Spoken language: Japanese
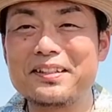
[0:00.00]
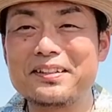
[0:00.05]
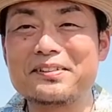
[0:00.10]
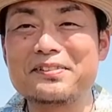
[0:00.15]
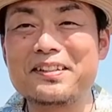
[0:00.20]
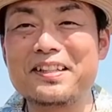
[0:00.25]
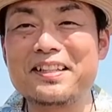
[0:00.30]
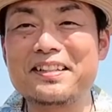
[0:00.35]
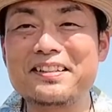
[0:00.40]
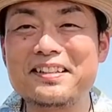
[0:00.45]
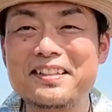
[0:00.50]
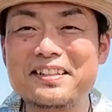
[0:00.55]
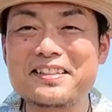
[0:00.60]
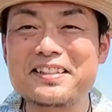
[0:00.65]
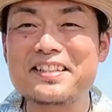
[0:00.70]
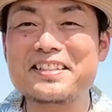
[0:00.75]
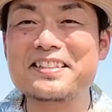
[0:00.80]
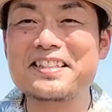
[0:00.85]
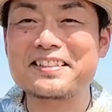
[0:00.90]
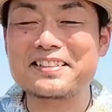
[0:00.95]
フライデー
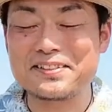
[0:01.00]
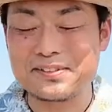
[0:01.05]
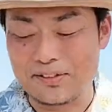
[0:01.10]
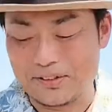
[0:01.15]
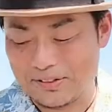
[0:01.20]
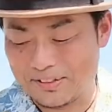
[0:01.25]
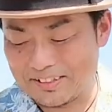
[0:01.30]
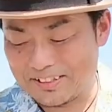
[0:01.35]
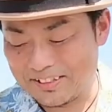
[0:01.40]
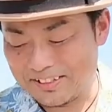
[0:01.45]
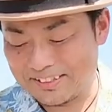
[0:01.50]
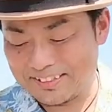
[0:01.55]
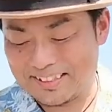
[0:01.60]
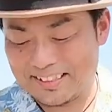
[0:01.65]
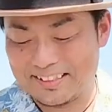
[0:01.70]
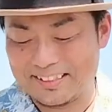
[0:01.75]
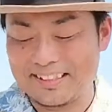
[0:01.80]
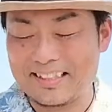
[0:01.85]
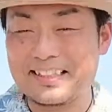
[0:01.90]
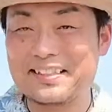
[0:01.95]
T シャツの抽
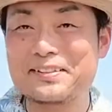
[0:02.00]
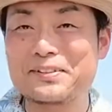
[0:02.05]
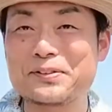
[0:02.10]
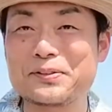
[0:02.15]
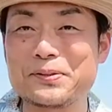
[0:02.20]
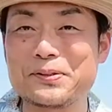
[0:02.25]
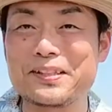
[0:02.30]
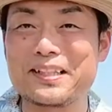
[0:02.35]
選会の動